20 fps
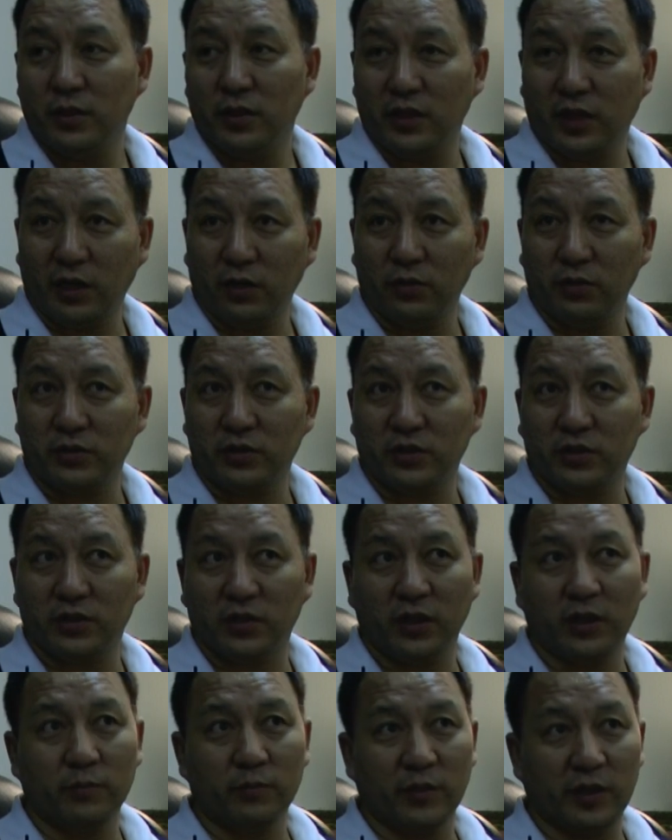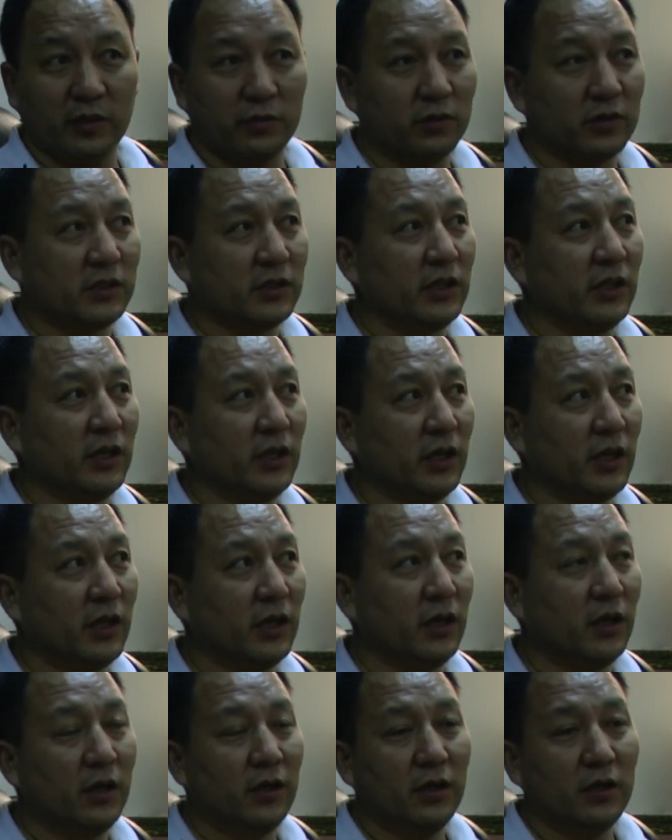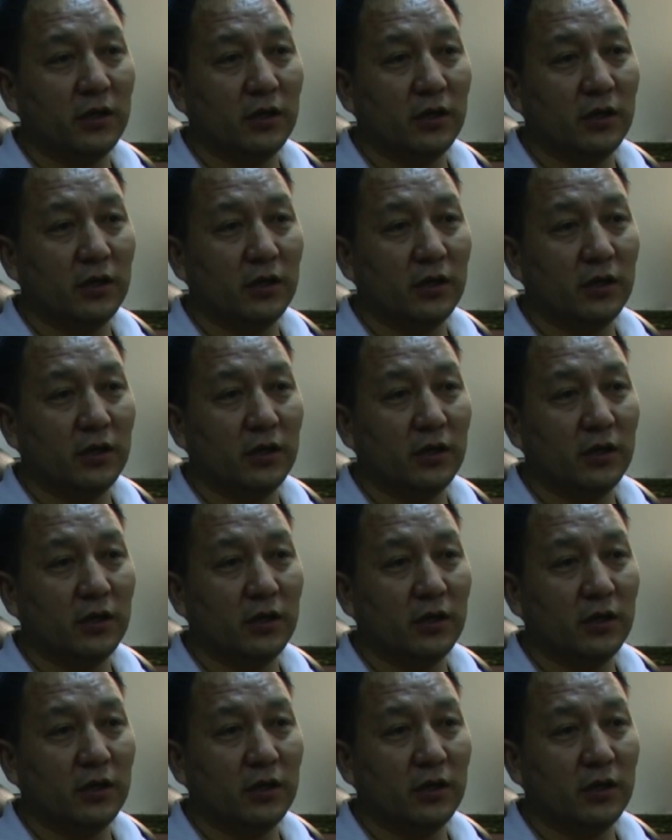然后是听美国之音啊。